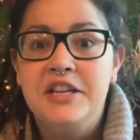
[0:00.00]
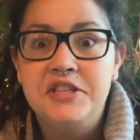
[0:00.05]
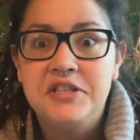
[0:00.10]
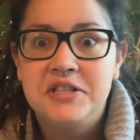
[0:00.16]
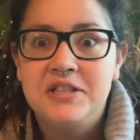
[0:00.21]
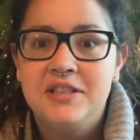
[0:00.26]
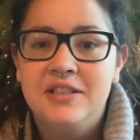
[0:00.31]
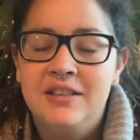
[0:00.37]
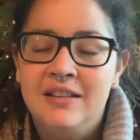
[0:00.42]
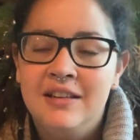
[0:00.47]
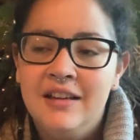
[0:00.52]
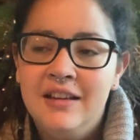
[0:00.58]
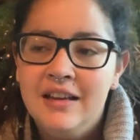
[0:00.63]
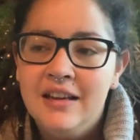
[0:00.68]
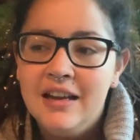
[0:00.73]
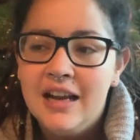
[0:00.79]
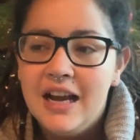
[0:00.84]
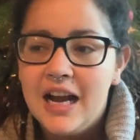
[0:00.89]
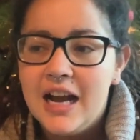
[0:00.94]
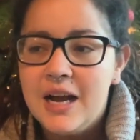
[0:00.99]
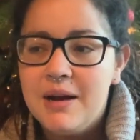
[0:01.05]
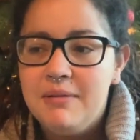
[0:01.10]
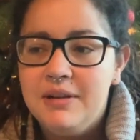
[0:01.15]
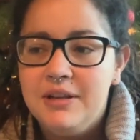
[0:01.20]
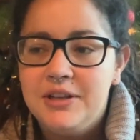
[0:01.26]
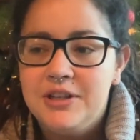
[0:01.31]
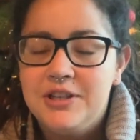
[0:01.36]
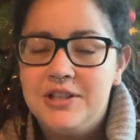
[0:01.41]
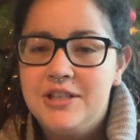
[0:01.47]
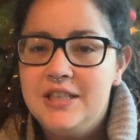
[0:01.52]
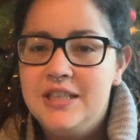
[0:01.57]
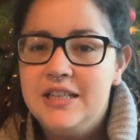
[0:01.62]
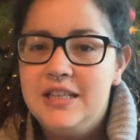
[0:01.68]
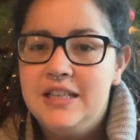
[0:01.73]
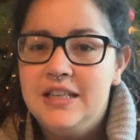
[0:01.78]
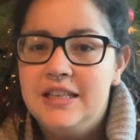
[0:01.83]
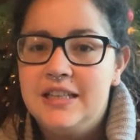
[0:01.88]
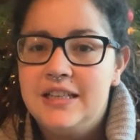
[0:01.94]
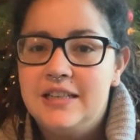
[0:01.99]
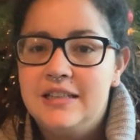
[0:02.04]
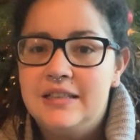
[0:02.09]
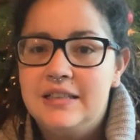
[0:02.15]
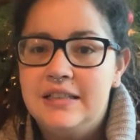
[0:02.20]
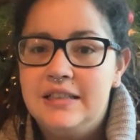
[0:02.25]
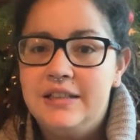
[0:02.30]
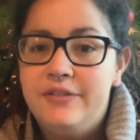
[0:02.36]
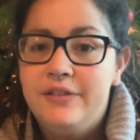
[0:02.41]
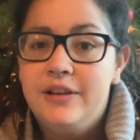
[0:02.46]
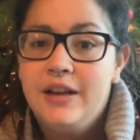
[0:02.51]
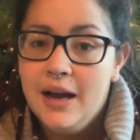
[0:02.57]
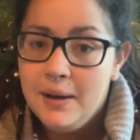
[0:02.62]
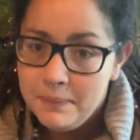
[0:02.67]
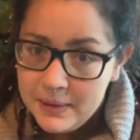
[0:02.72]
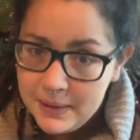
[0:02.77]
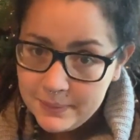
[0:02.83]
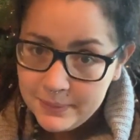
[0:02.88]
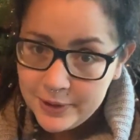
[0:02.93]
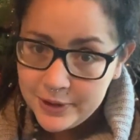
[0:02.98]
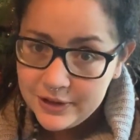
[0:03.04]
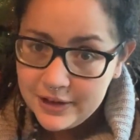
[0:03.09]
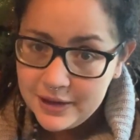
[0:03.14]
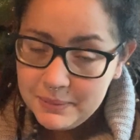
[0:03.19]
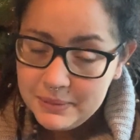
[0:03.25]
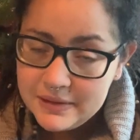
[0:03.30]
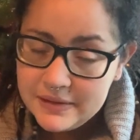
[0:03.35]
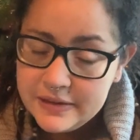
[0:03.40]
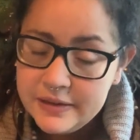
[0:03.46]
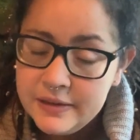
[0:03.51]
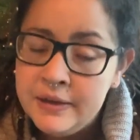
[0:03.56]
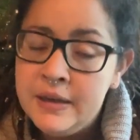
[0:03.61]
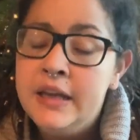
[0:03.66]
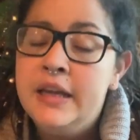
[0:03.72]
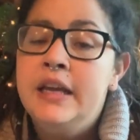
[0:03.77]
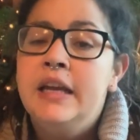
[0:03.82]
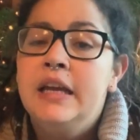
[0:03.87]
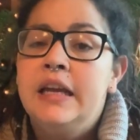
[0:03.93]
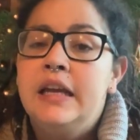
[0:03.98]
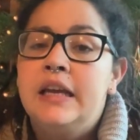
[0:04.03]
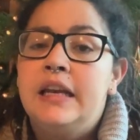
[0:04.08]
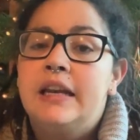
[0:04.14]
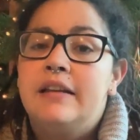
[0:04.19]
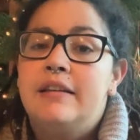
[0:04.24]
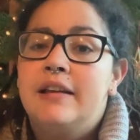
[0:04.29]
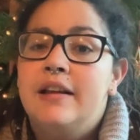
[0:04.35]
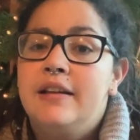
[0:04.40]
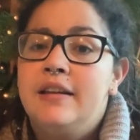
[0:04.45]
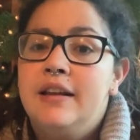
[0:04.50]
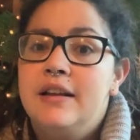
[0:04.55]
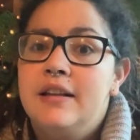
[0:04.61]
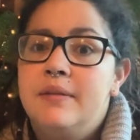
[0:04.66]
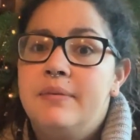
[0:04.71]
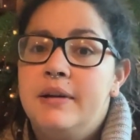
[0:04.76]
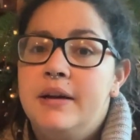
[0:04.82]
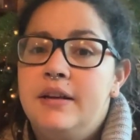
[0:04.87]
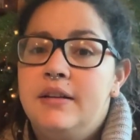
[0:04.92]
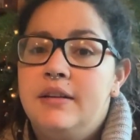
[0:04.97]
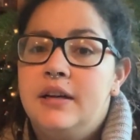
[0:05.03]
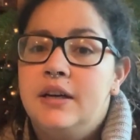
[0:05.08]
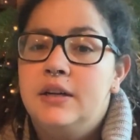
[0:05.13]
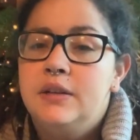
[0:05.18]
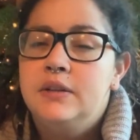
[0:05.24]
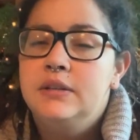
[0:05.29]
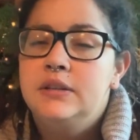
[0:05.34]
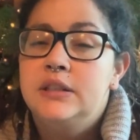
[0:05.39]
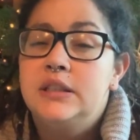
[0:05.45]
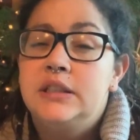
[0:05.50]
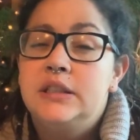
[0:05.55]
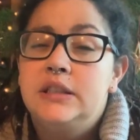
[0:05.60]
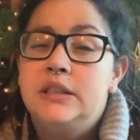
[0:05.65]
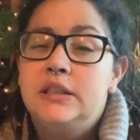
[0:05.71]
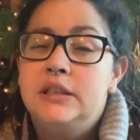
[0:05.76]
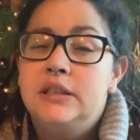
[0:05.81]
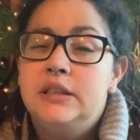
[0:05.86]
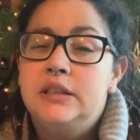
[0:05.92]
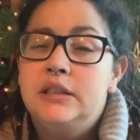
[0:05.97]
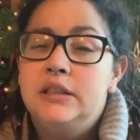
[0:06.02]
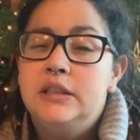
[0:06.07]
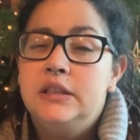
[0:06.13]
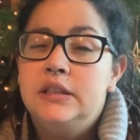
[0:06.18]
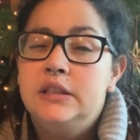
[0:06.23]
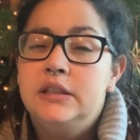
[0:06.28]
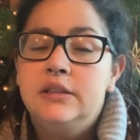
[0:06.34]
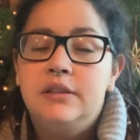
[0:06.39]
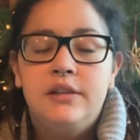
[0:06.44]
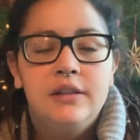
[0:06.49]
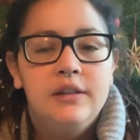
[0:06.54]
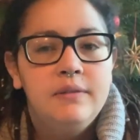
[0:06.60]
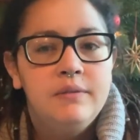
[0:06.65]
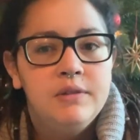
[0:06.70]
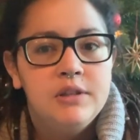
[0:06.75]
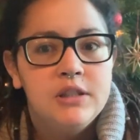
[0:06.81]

List, habe ich stehen, dass ich wieder abnehmen möchte ein bisschen. Das hat ja 2017,